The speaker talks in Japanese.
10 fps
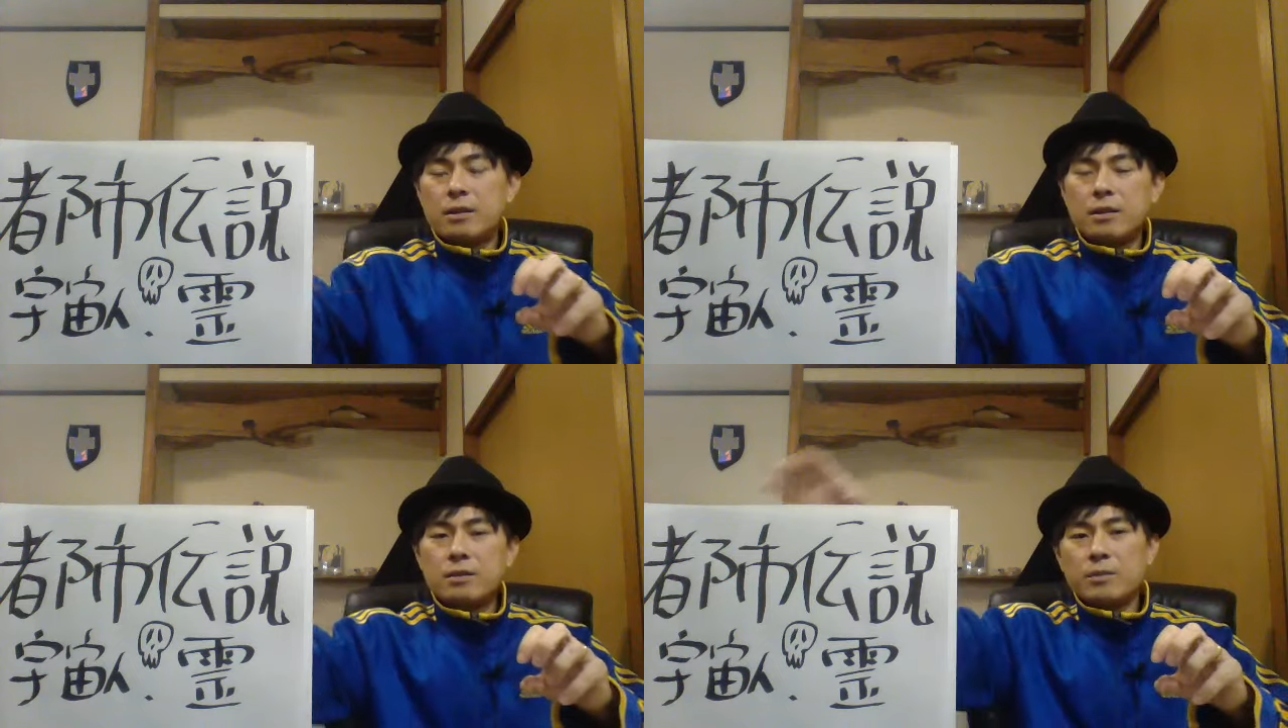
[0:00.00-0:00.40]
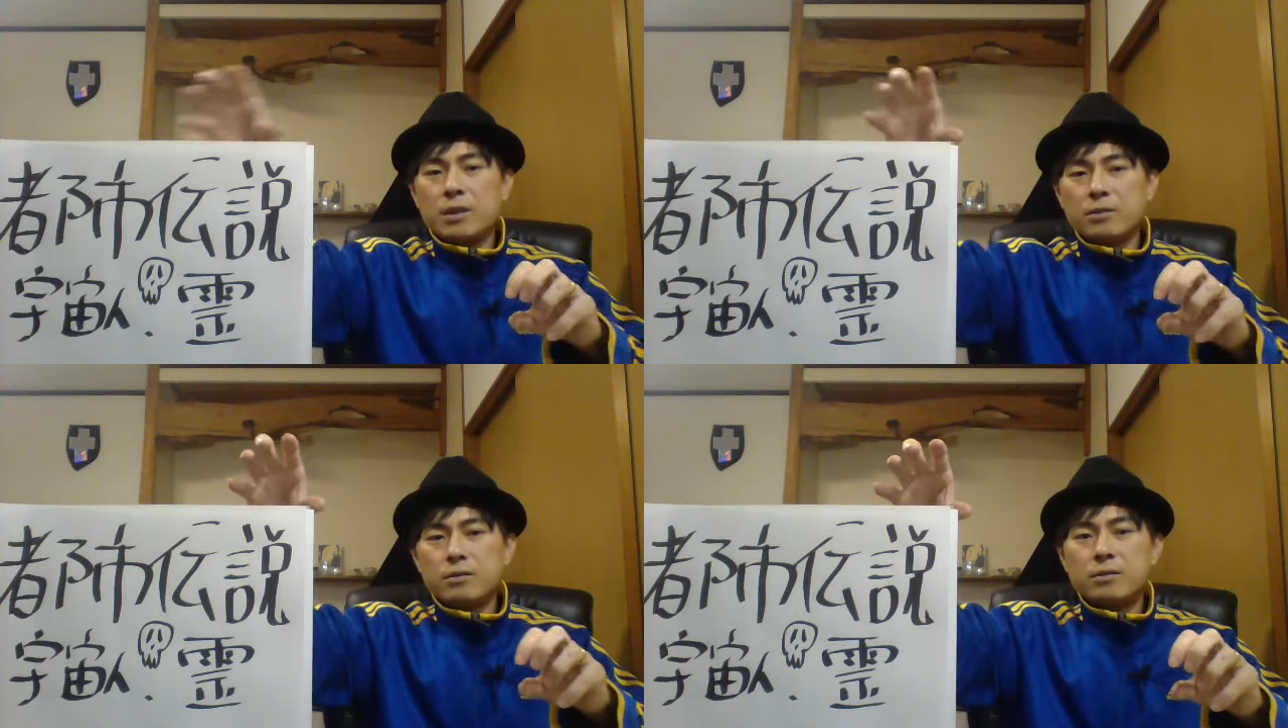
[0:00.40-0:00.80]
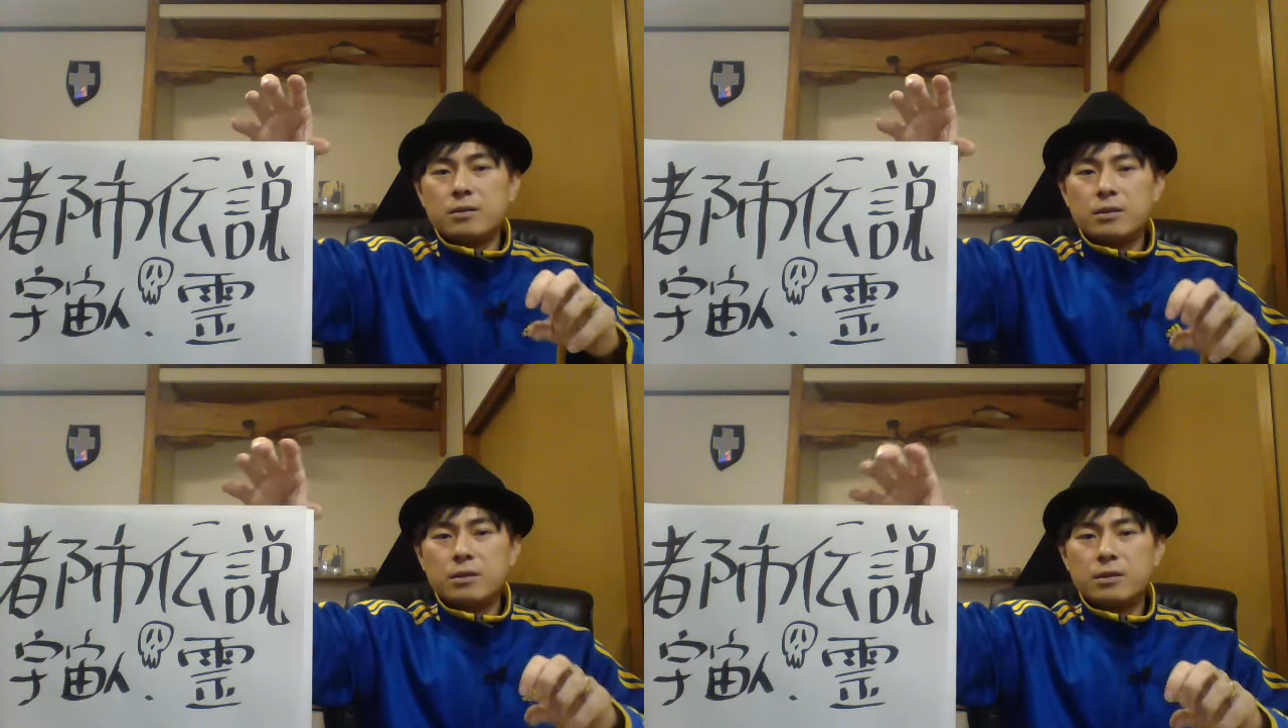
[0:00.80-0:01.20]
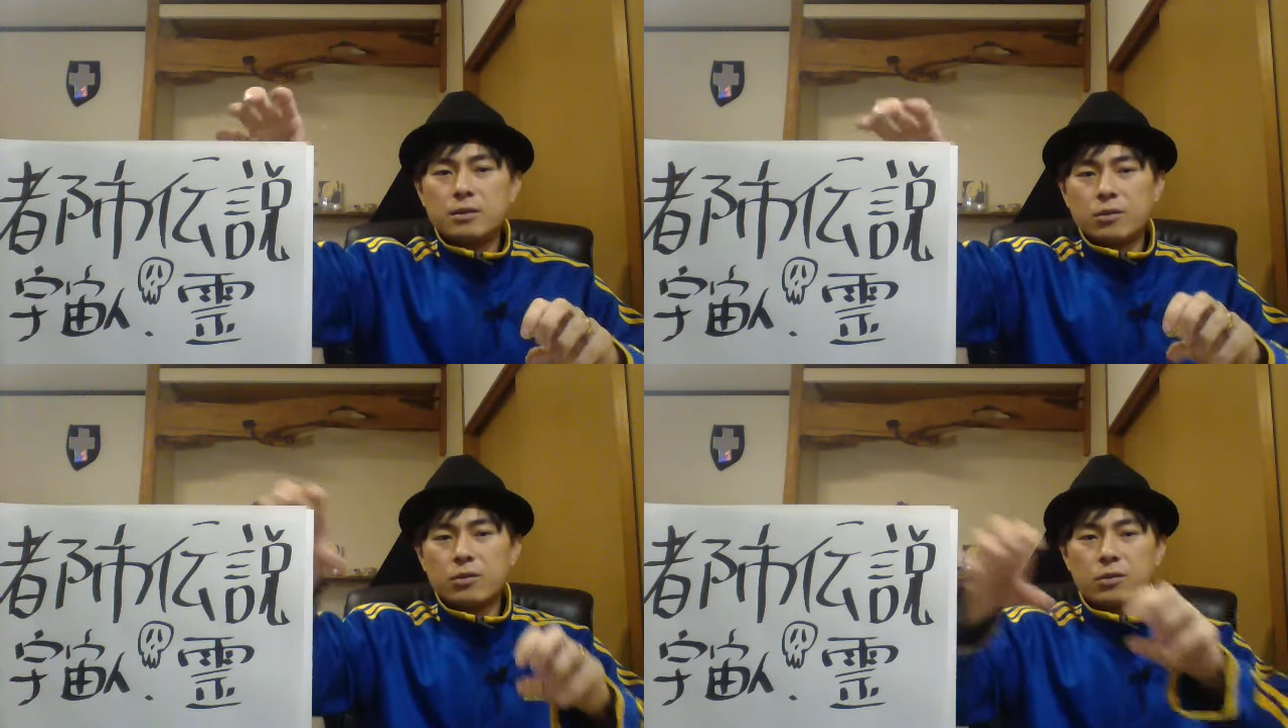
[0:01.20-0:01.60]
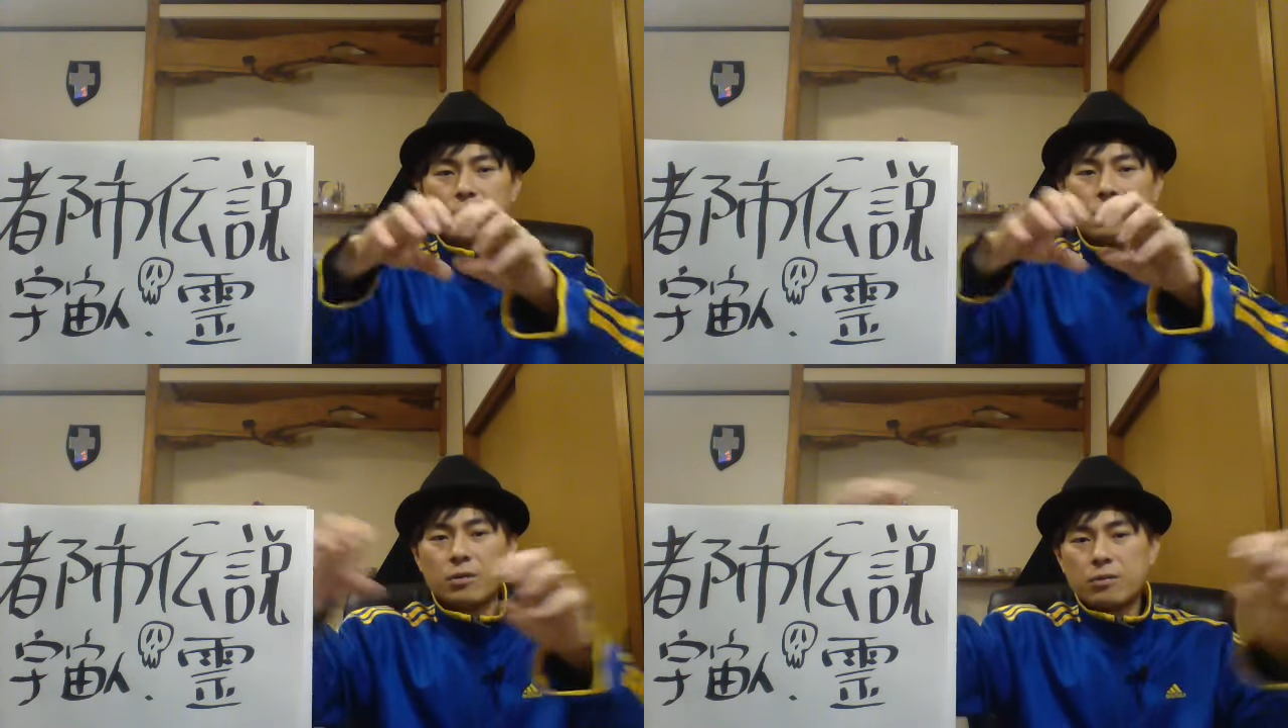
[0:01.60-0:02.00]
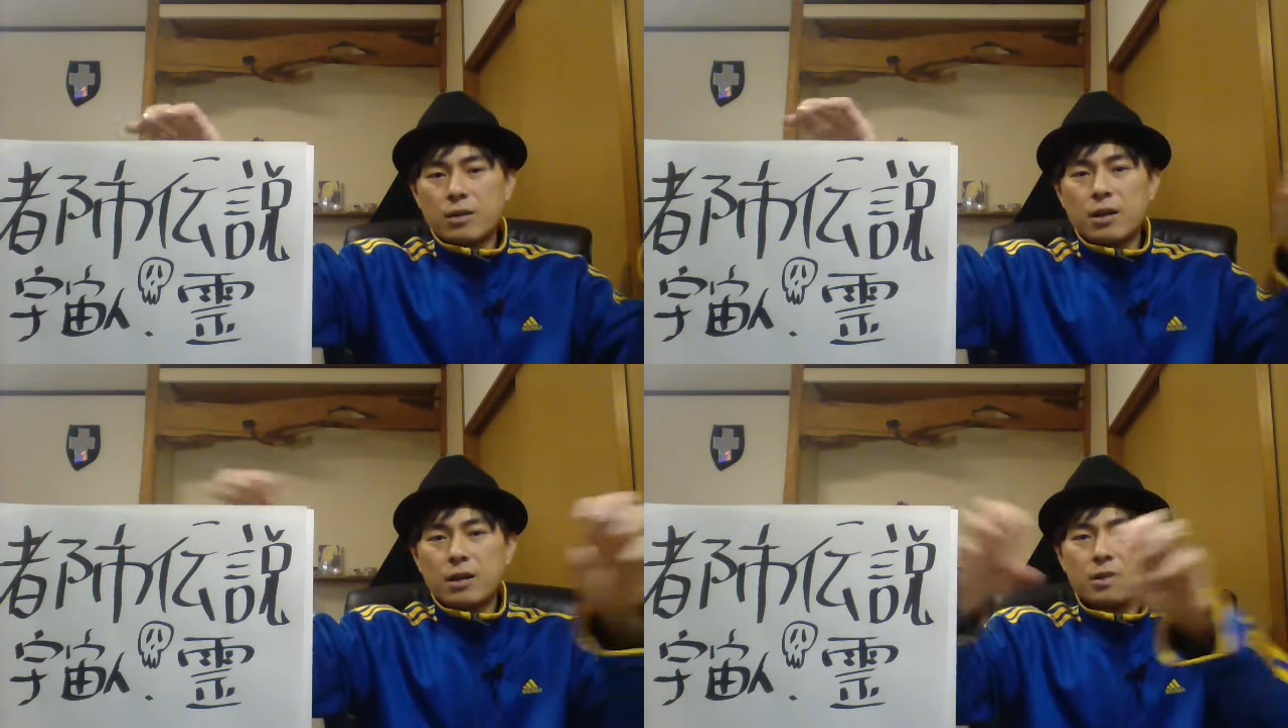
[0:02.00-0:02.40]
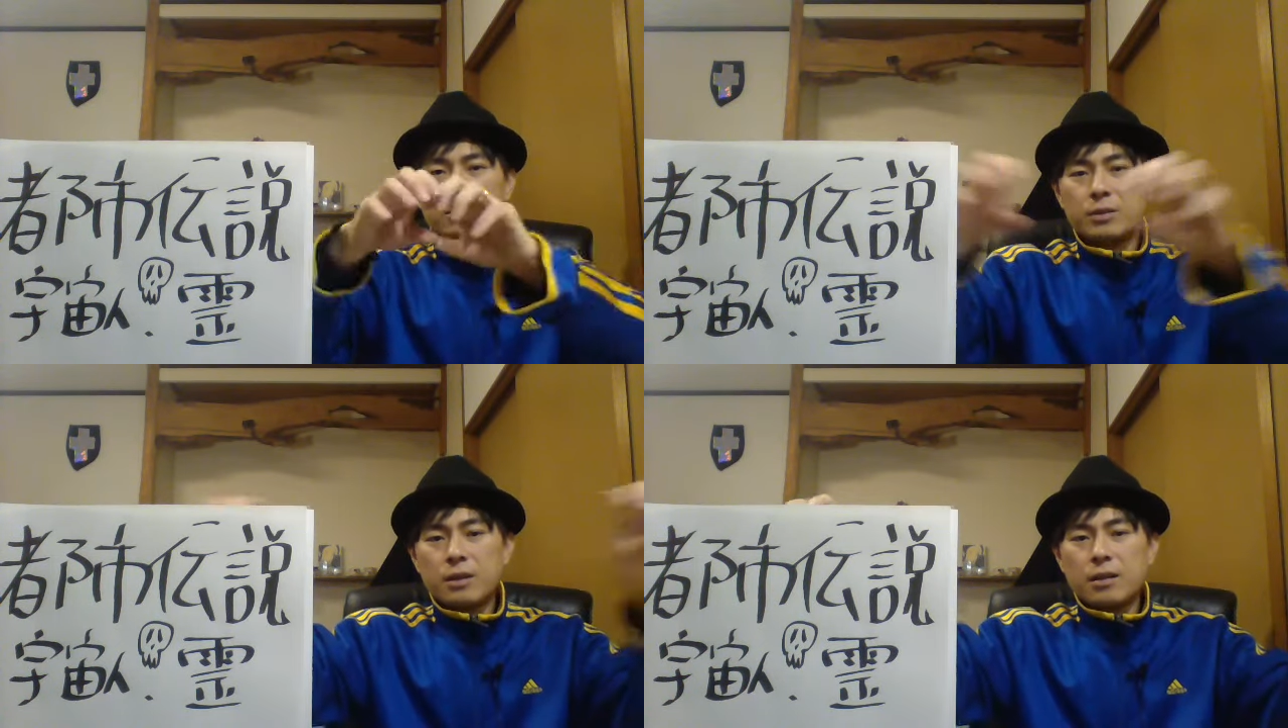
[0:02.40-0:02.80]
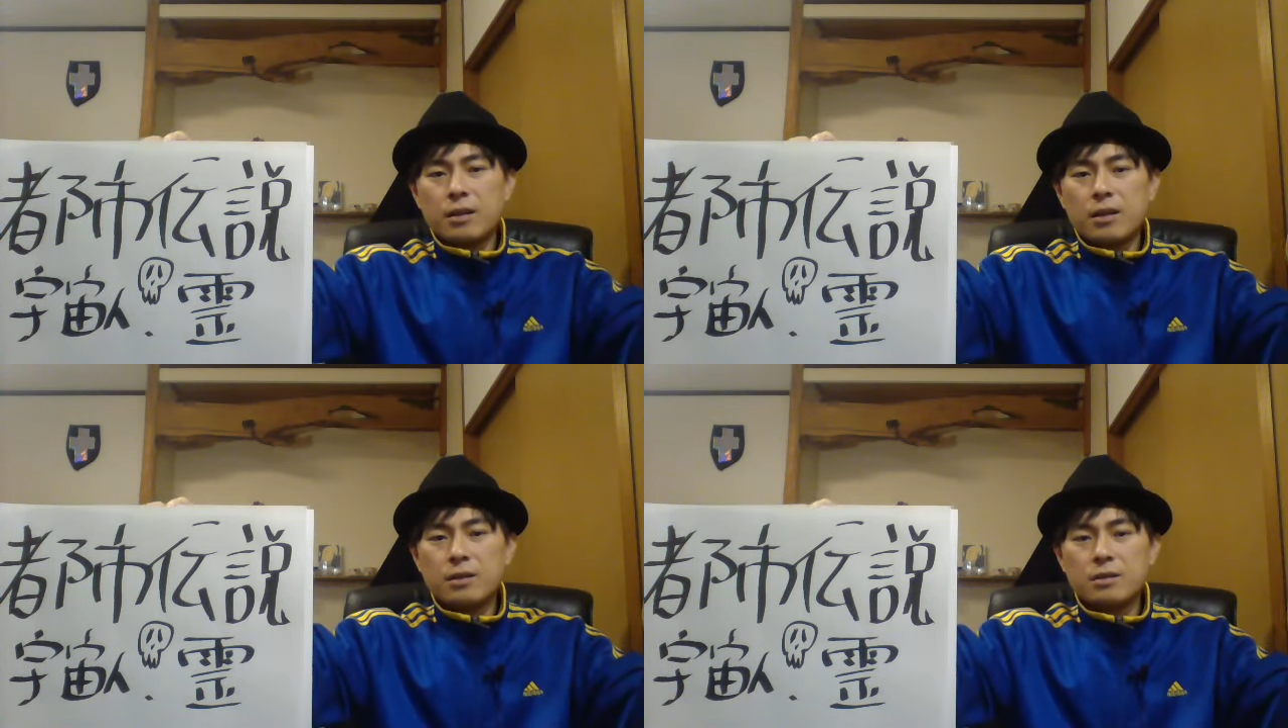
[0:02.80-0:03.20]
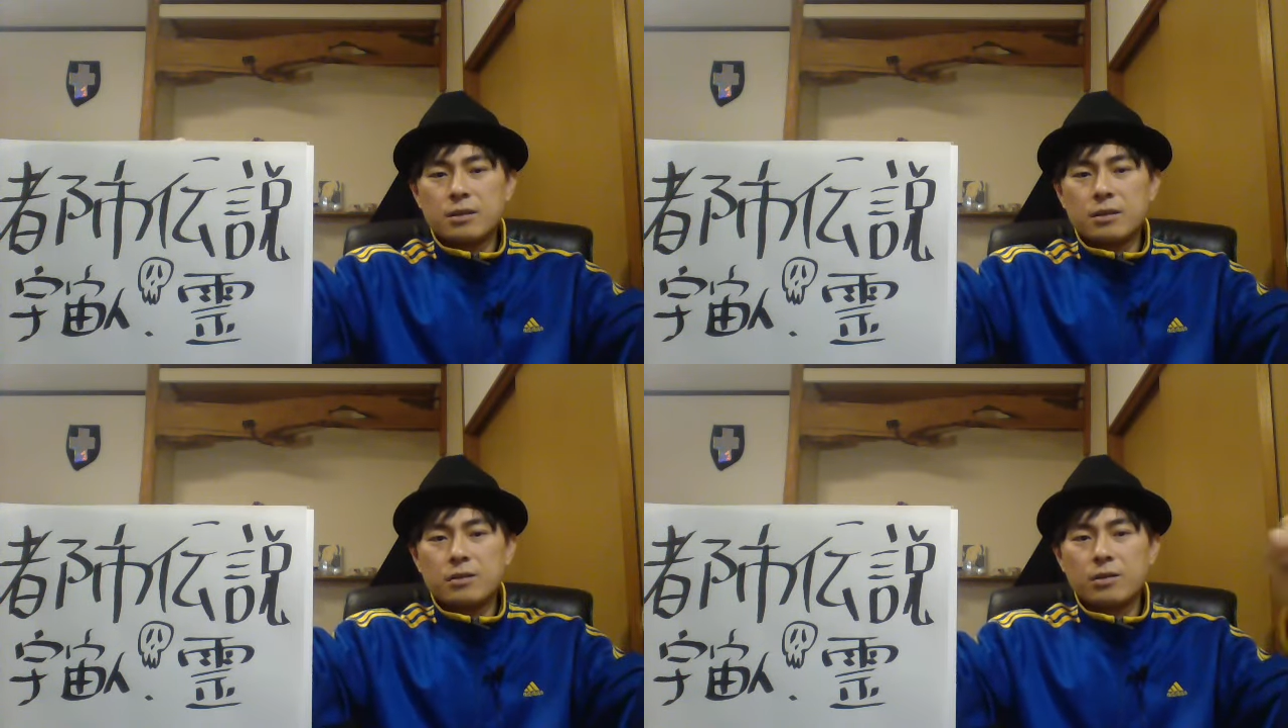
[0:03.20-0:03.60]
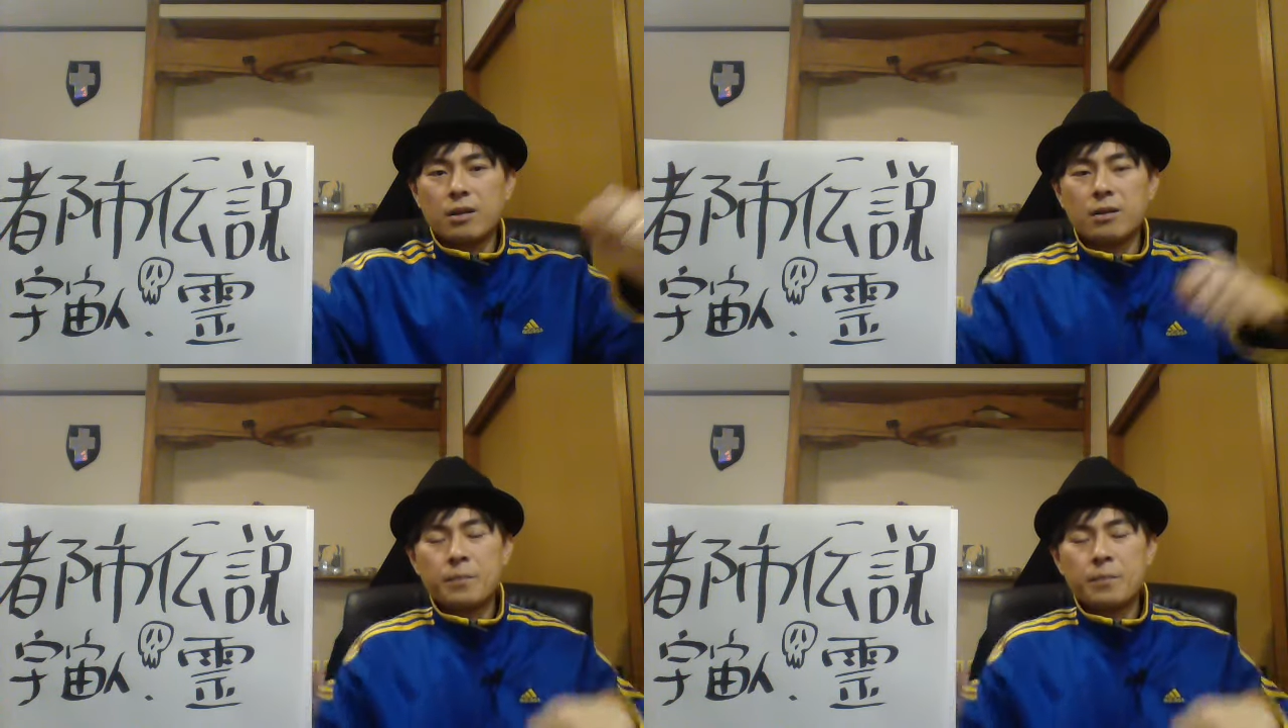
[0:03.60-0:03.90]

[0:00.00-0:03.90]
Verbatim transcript: しまう人と別れるみたいな話っていうのが、